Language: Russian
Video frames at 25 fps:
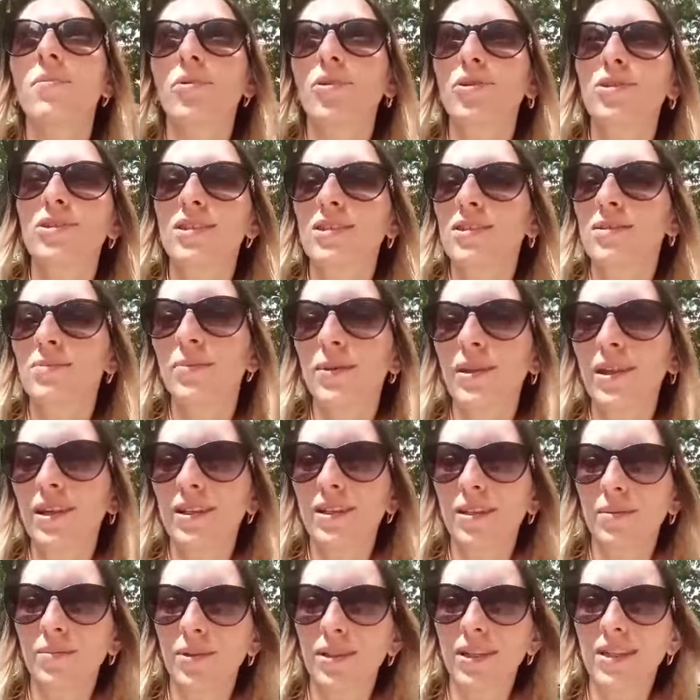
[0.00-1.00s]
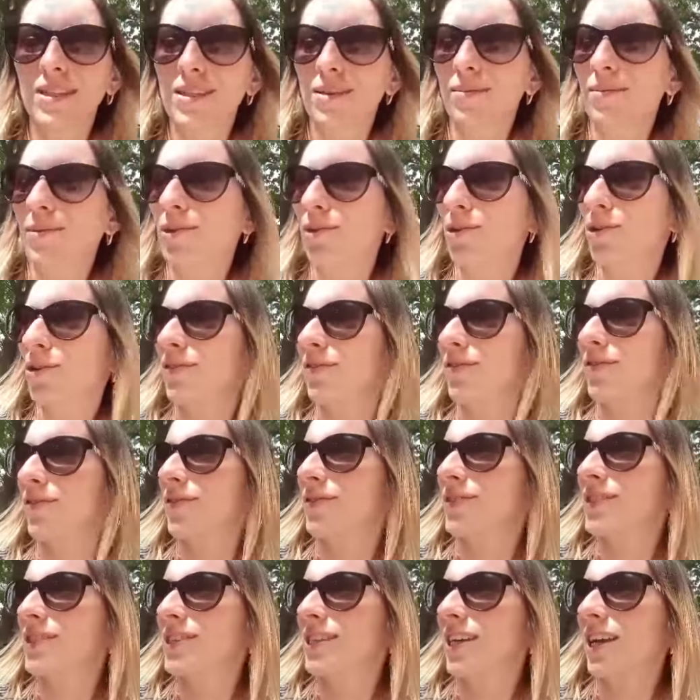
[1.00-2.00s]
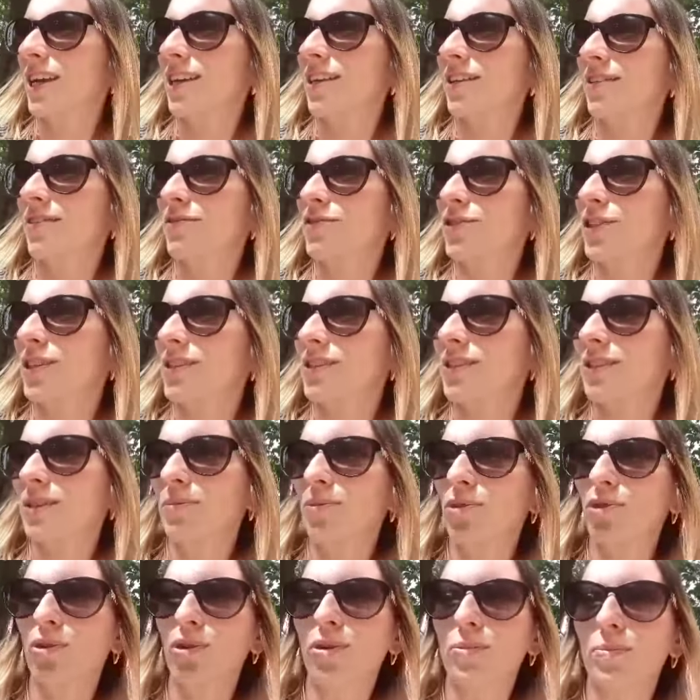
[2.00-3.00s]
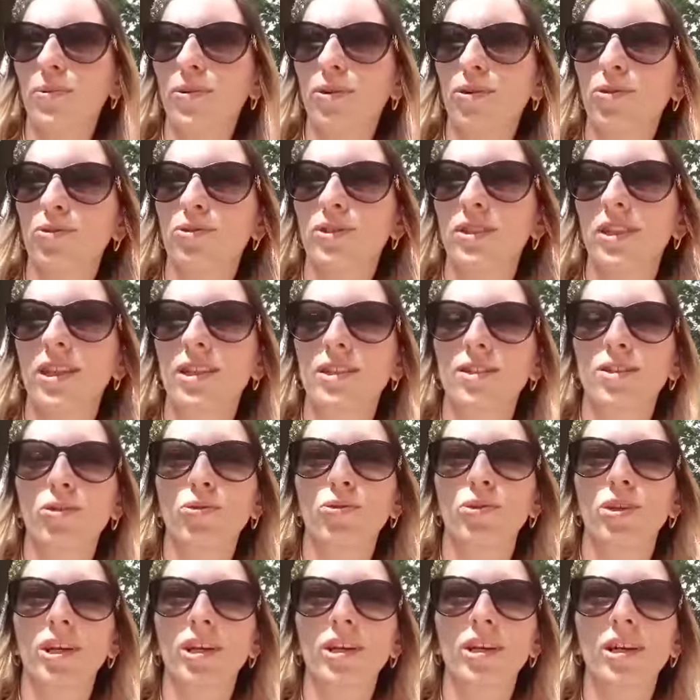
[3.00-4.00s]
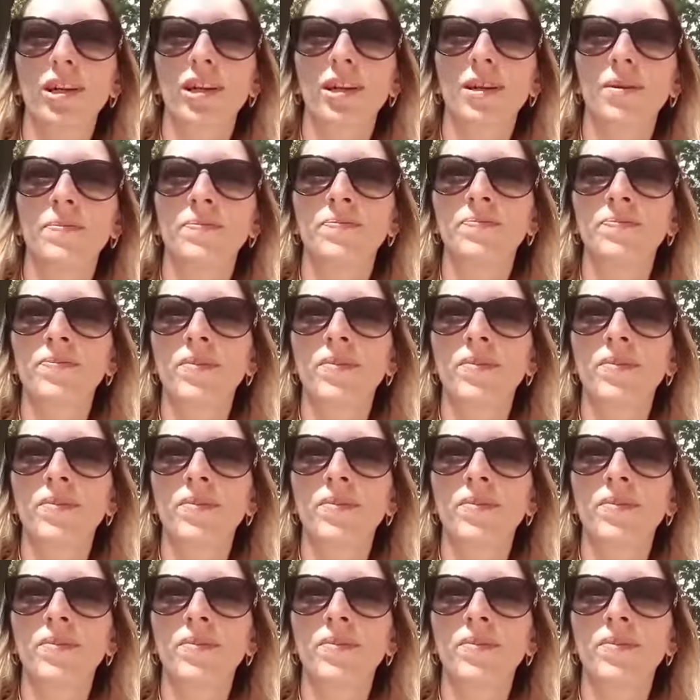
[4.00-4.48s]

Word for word: Просто с билетами на самолет вы сели всей семьей, погрузились и уехали.